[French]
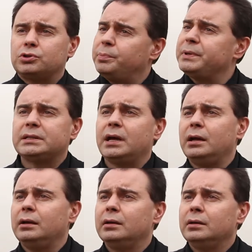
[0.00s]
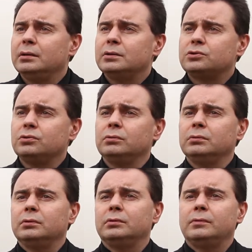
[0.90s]
stopper ça
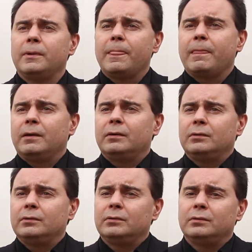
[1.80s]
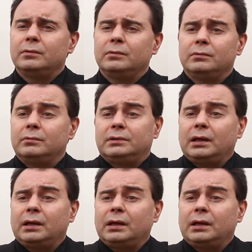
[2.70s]
sont euh, euh,